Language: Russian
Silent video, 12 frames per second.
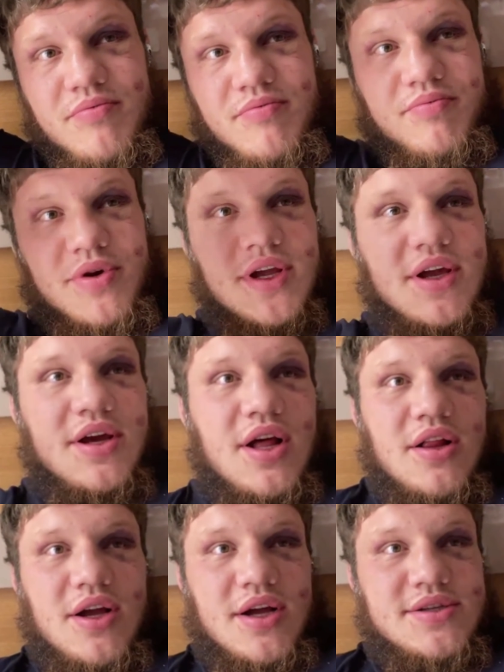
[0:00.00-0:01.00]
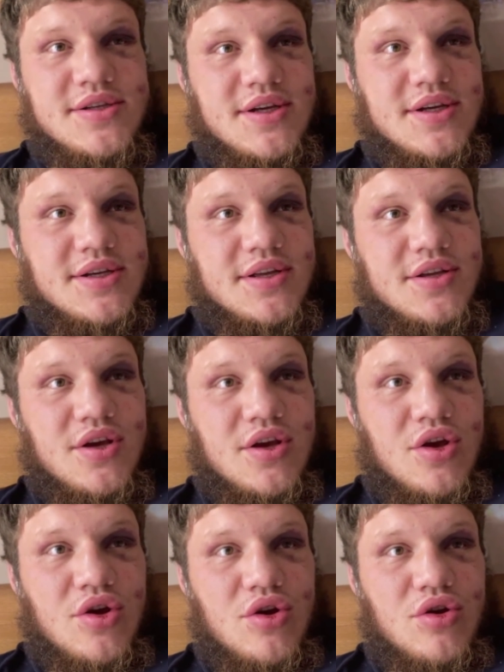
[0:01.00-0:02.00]
проиграл, как сказать,
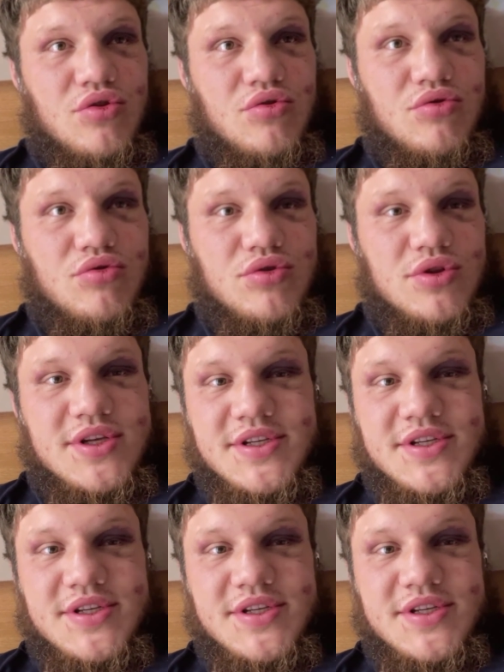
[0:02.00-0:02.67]
но для